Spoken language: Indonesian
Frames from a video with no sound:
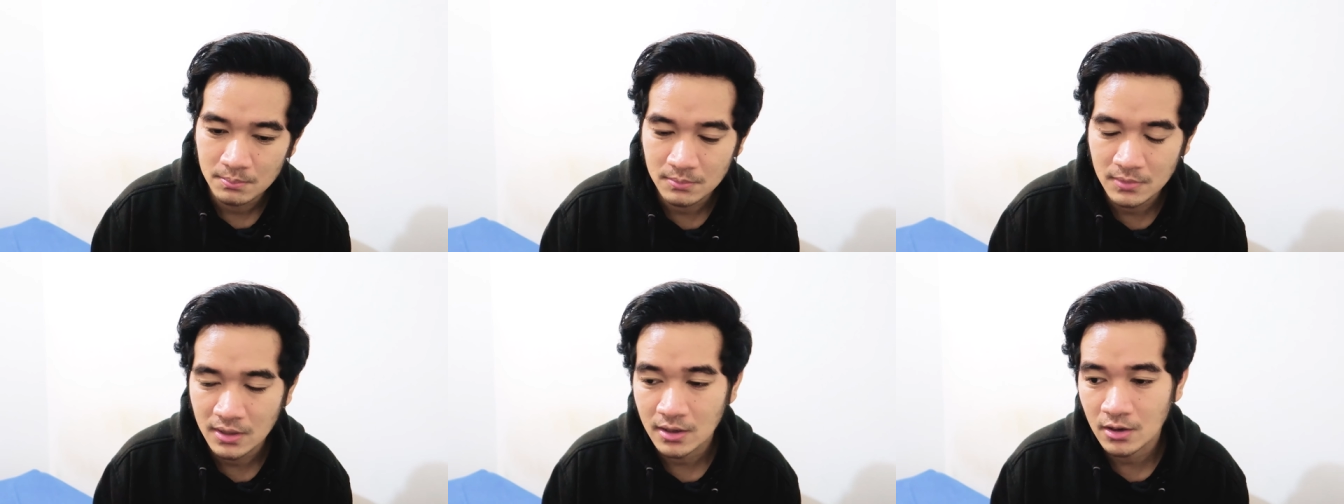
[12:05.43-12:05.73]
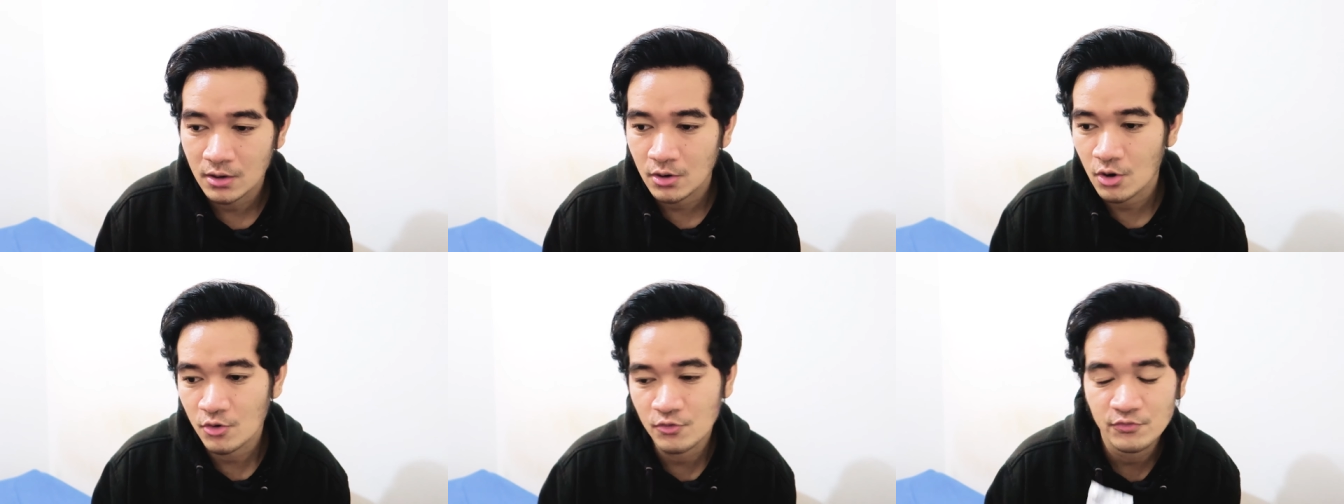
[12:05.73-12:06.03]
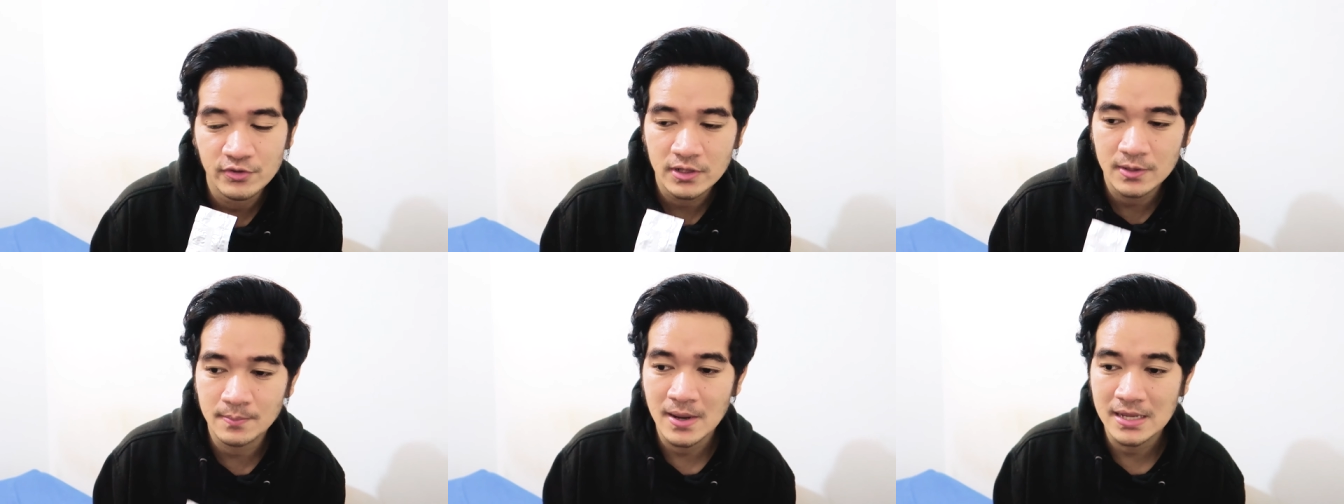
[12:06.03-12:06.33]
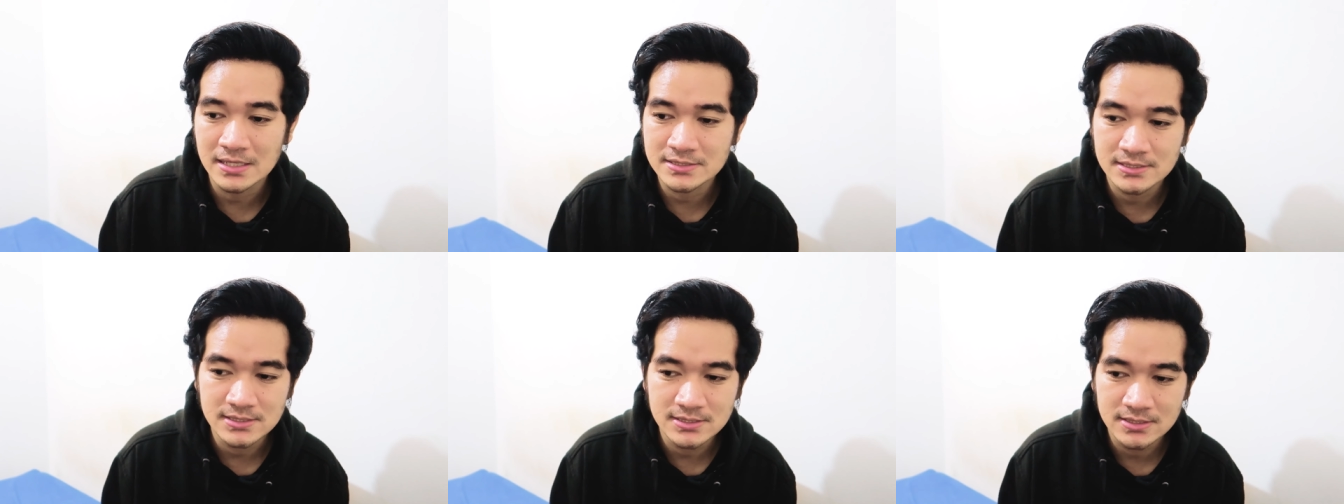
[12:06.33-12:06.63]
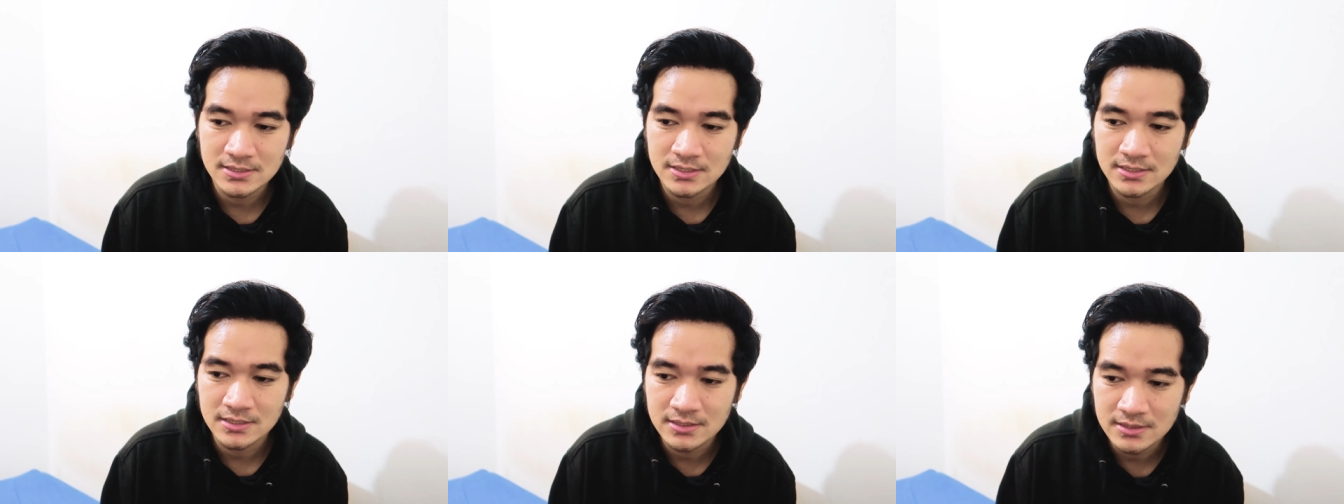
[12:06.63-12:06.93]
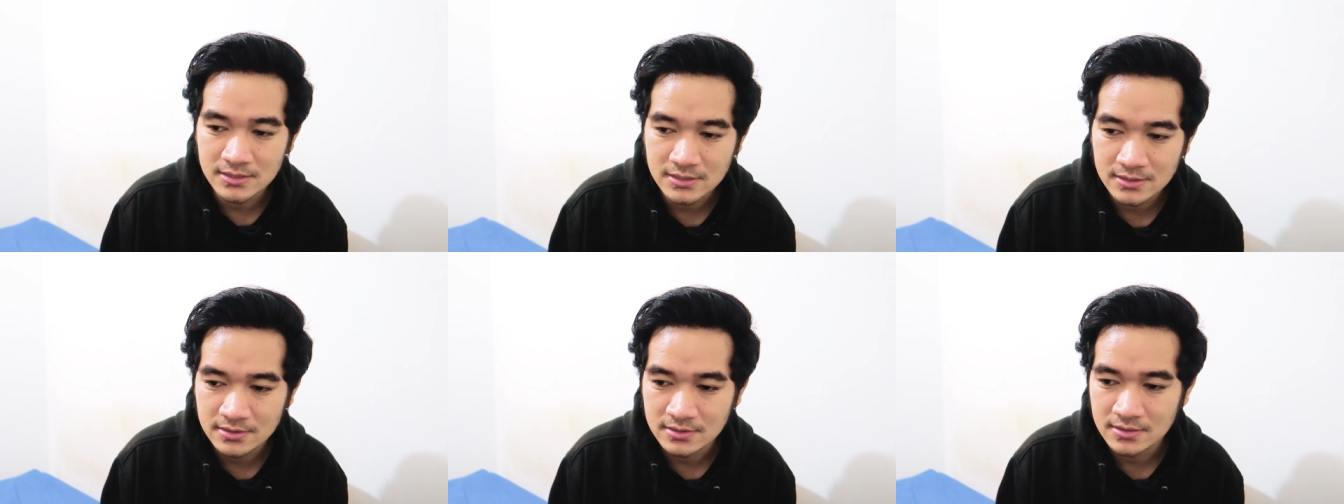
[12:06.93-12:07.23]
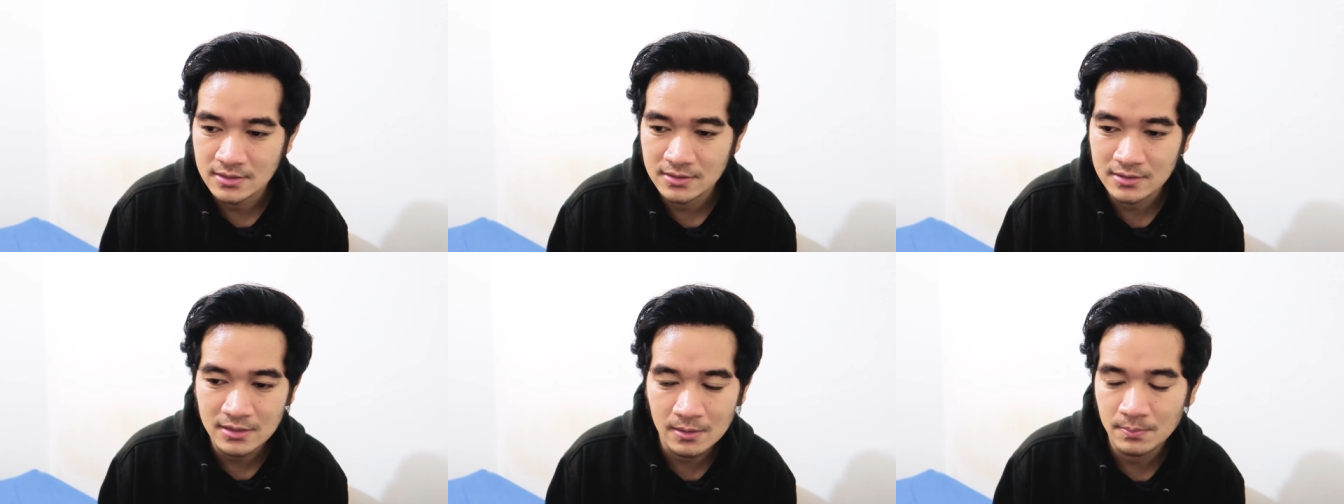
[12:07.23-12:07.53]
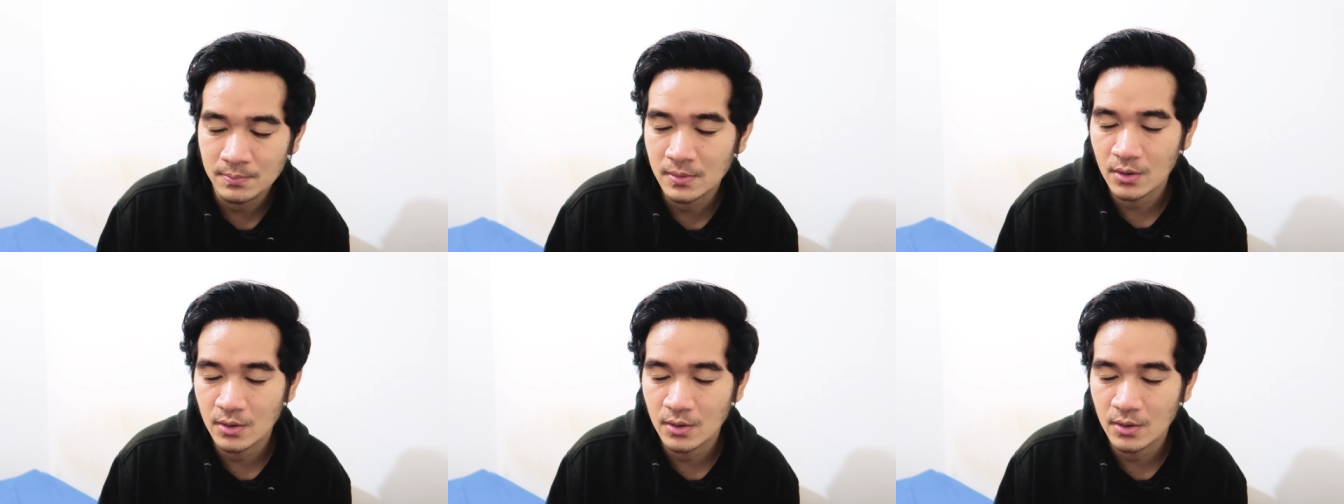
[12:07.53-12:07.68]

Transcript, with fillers: mengkonfirmasi tentang